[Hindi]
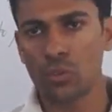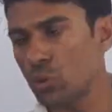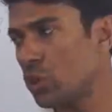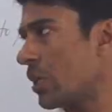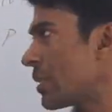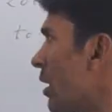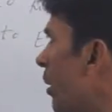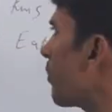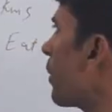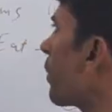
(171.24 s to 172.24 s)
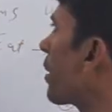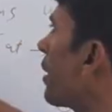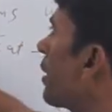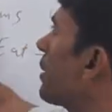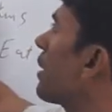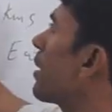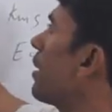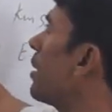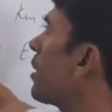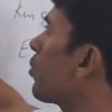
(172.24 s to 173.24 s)
तो जैसे ही आपने पक्का इरादा
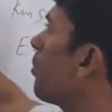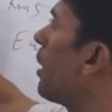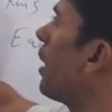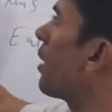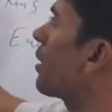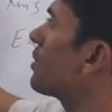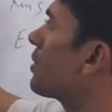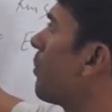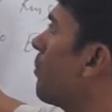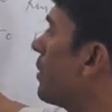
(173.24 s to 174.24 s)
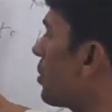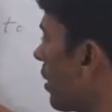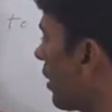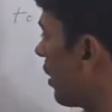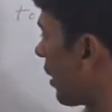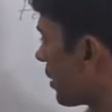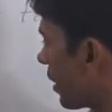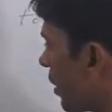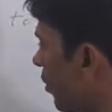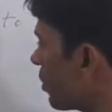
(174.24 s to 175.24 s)
कर लिया तो मैं अगले स्टेप में चलना लग
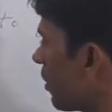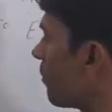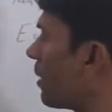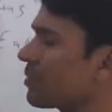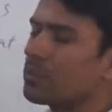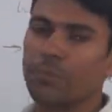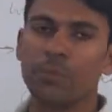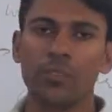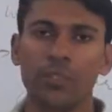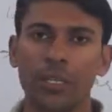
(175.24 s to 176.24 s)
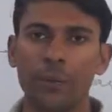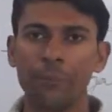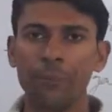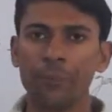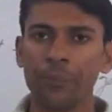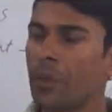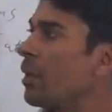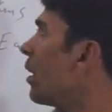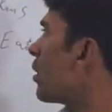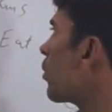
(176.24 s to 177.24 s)
जाता हूं ये पांच स्टेप दिए हुए हैं
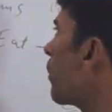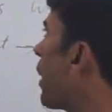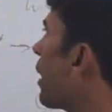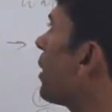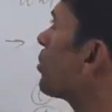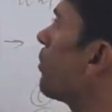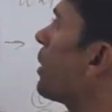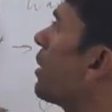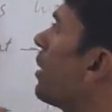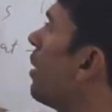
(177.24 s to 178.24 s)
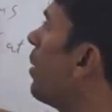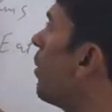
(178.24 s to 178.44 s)
तो पहला जो मैंने